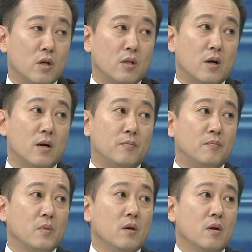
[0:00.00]
하나가
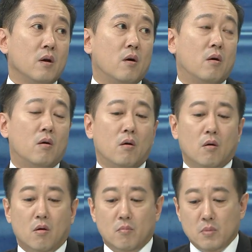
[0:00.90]
어,
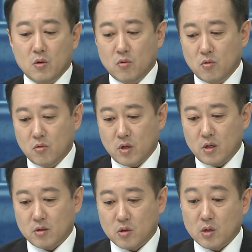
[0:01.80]

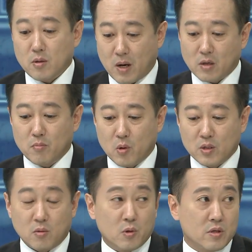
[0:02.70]
미국이 최근에 방금
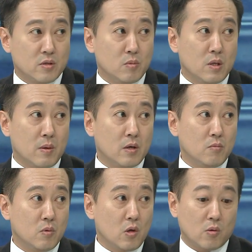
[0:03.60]
표에서 보셨습니다만은
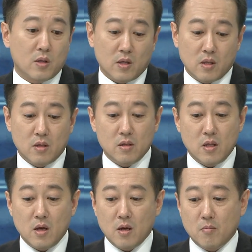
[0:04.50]
네. 역대
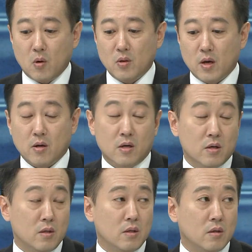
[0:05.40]
네 번의
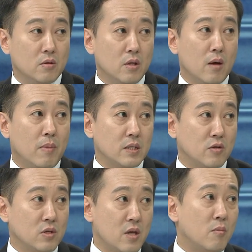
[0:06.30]
큰 은행 파산
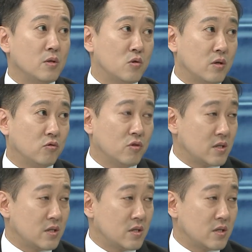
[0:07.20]
중에 세 번이 최근 두 달